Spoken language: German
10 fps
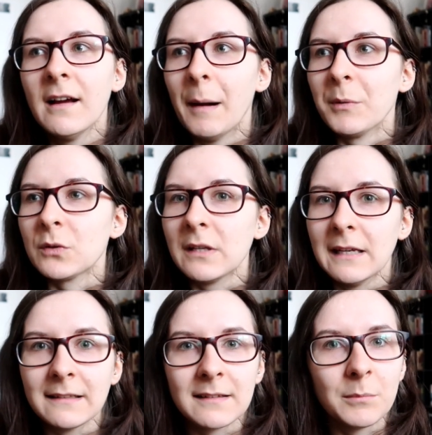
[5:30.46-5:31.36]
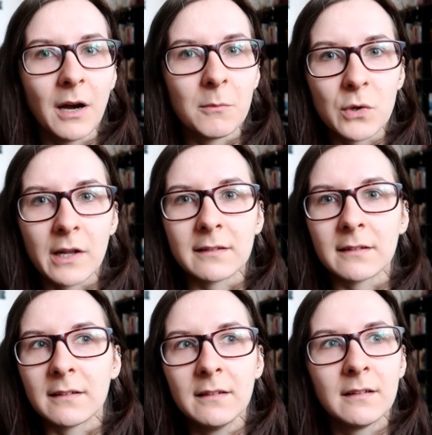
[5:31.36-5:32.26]
Aber so die letzten paar
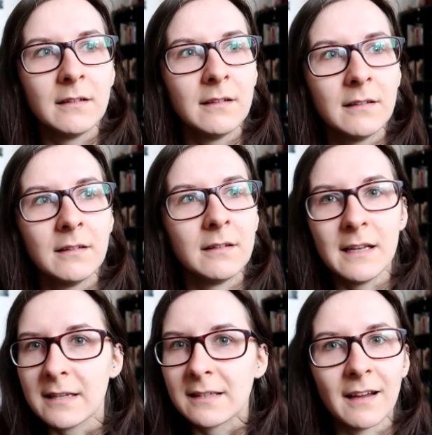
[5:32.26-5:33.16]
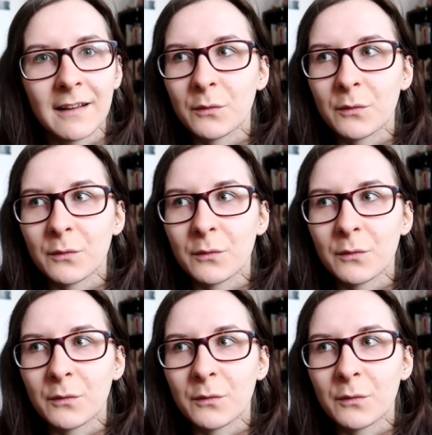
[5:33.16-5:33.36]
Monate nicht.